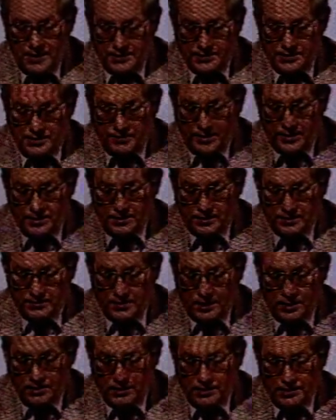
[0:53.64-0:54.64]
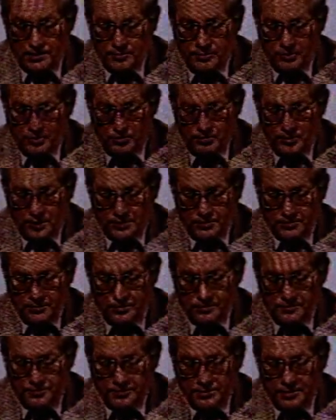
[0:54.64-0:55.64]
Sie war nach tagelanger
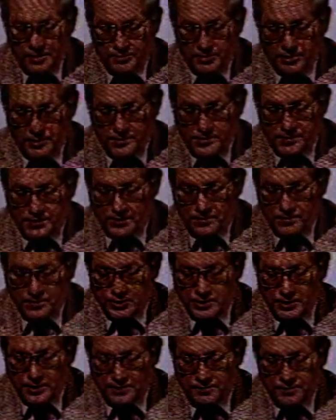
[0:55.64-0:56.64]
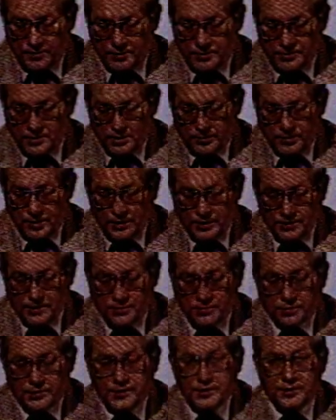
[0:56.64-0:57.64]
Beobachtung von der Polizei gestellt worden. Dabei
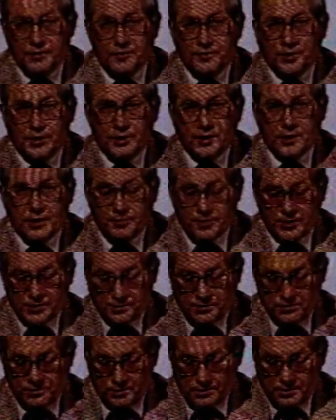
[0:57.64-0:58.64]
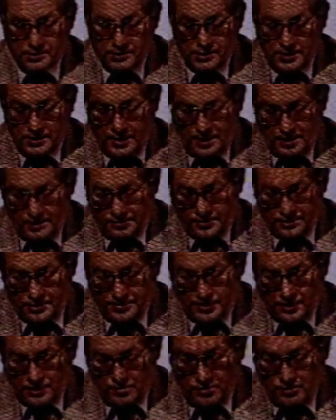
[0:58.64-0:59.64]
zog sie sofort eine Pistole. Von
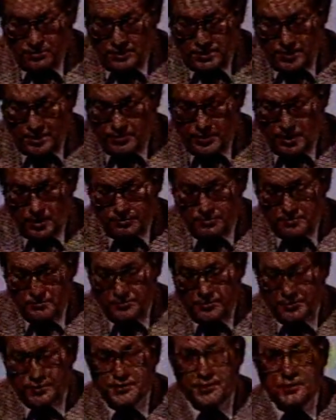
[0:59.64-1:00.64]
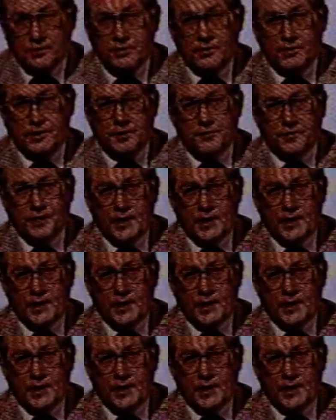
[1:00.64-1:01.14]
zwei Kugeln der Beamten wurde sie tödlich